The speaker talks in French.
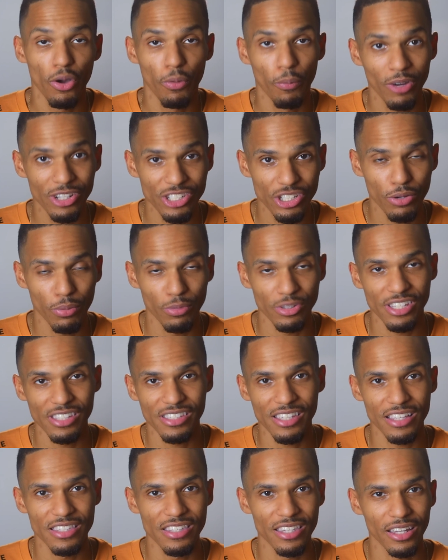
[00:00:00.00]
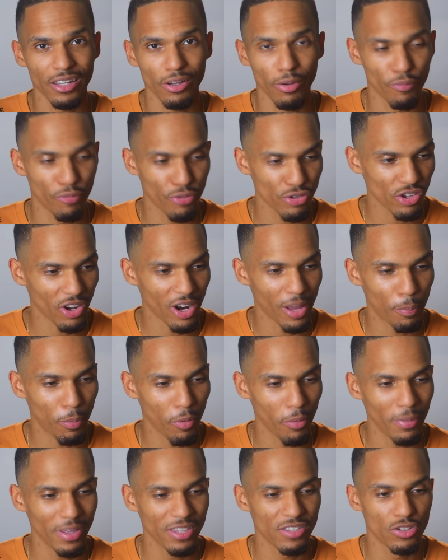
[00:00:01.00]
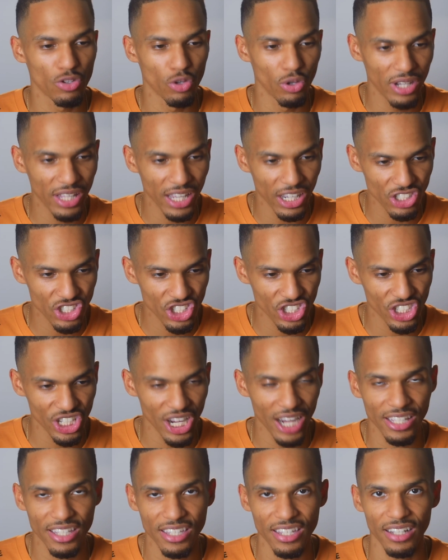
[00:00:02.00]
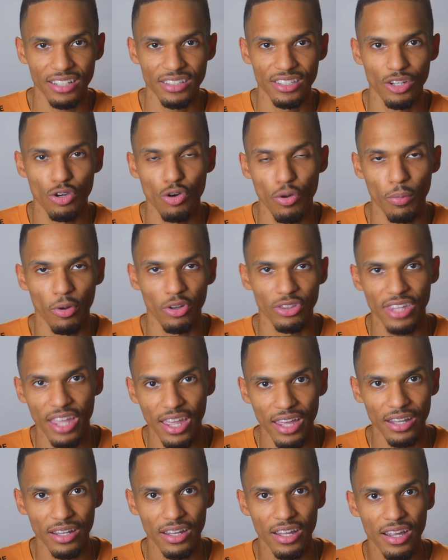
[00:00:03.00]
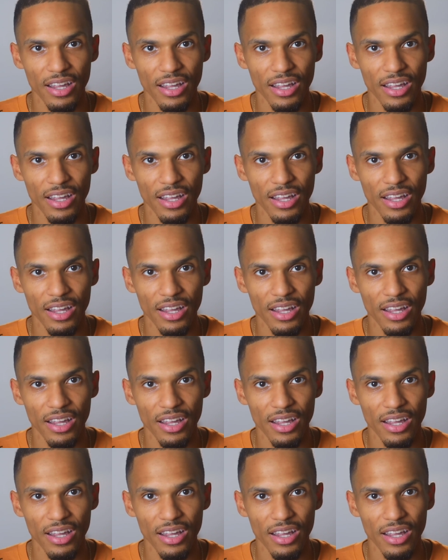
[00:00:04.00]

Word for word: Moi, j'ai commencé cette série en me faisant la promesse de lire chacun des commentaires